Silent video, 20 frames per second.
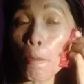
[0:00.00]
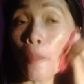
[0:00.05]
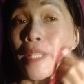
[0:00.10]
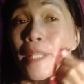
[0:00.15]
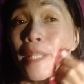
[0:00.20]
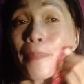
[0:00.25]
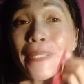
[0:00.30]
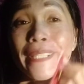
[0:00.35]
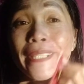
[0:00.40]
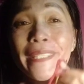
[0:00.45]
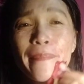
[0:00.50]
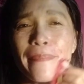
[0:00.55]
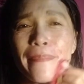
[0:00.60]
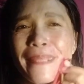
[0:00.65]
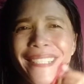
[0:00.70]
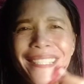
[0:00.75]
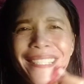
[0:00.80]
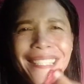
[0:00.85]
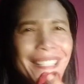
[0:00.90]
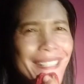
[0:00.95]
Pwede po natin
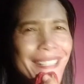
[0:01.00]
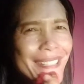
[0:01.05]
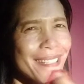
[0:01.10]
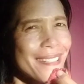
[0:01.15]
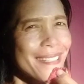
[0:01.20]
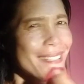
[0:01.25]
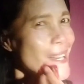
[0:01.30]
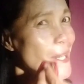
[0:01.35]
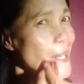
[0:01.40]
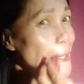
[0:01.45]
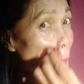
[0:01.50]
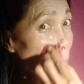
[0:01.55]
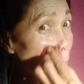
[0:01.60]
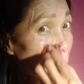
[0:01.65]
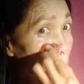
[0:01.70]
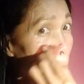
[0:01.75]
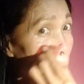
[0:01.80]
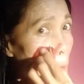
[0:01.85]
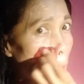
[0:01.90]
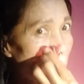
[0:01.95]
palinis yan ng
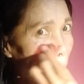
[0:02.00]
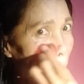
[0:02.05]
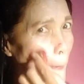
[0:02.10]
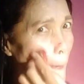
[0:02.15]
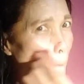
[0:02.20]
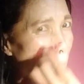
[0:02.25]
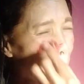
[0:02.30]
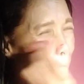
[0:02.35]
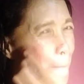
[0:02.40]
ating mukha.